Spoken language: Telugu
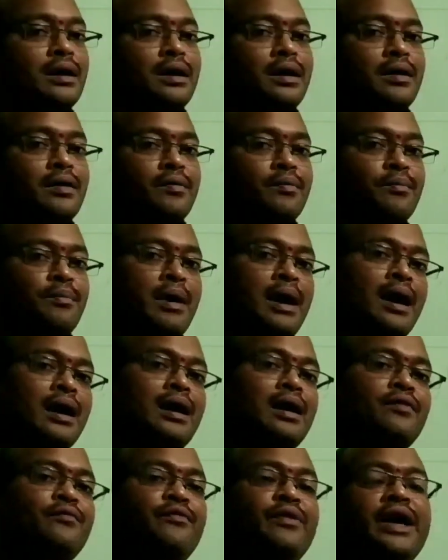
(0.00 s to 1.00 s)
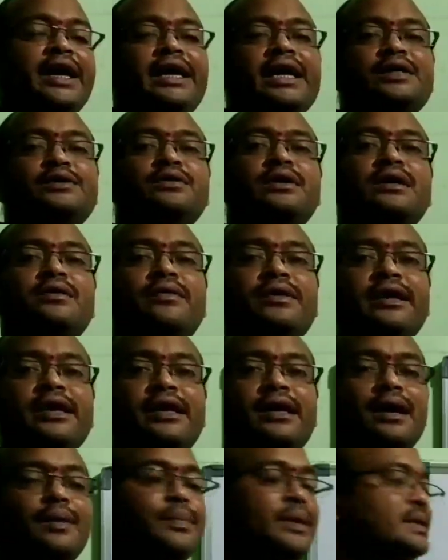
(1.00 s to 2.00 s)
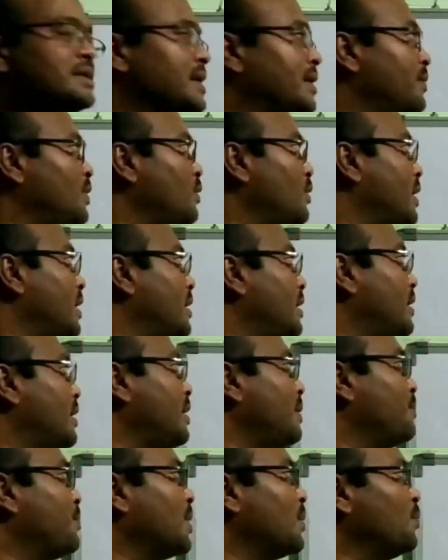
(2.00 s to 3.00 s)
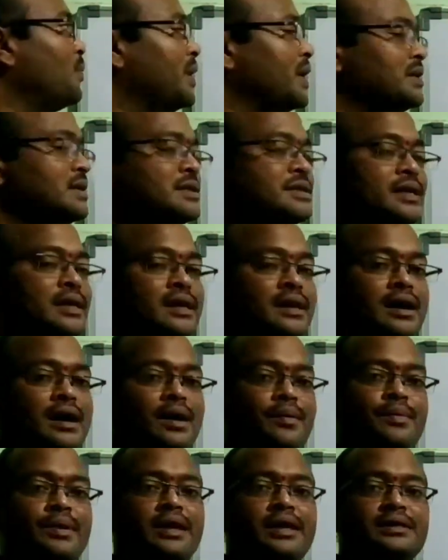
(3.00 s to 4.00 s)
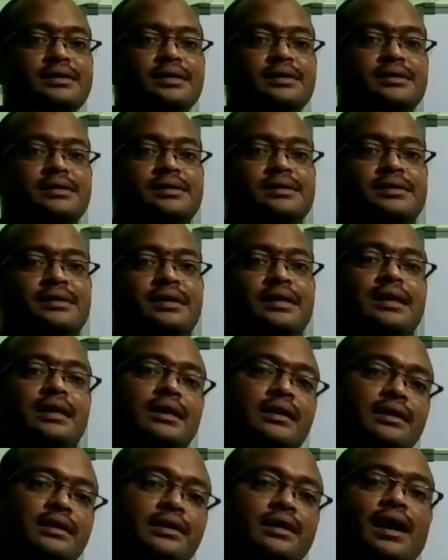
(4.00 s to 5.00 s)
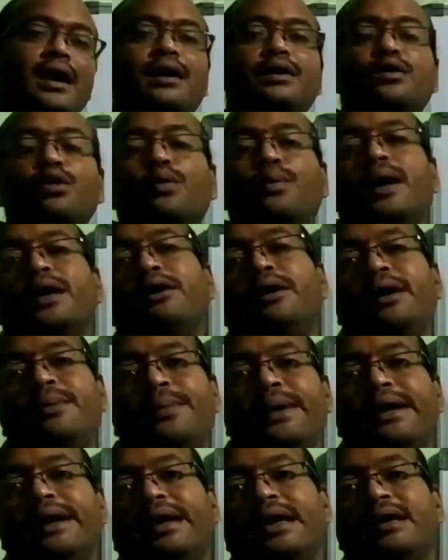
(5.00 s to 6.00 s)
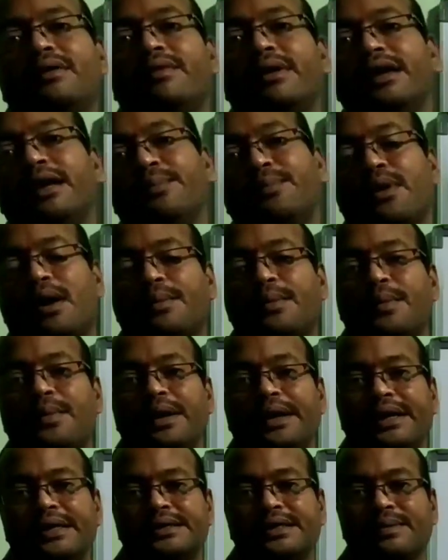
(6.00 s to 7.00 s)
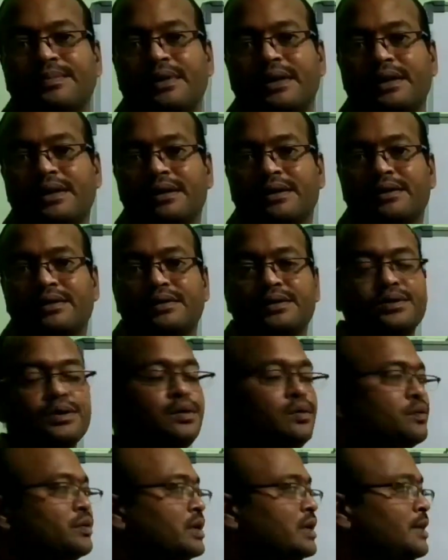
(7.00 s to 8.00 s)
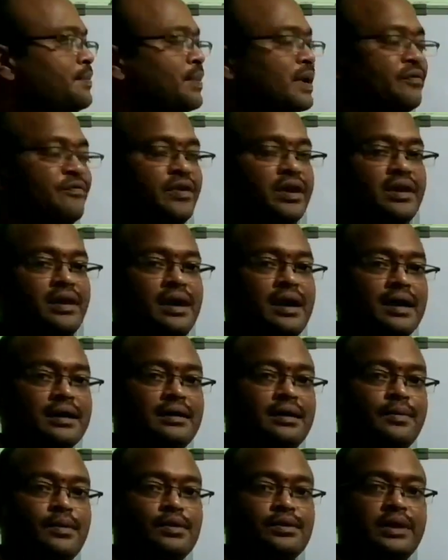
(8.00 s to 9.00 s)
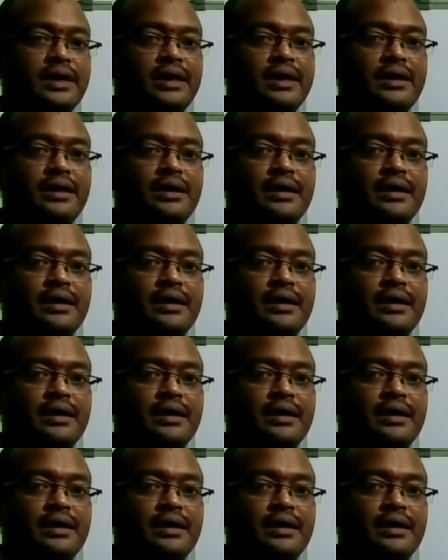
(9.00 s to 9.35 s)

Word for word: బాగా వెయిటేజ్ ఉన్నటువంటి టాపిక్స్ ఏమున్నాయంటే పర్ముటేషన్స్ అండ్ కాంబినేషన్స్ దాంతోపాటు డిపెండ్ అయినటువంటి ప్రాబబిలిటీస్ అనమాట సో ఇది పర్ఫెక్ట్గా అర్థమవుతాయి ఏంటంటే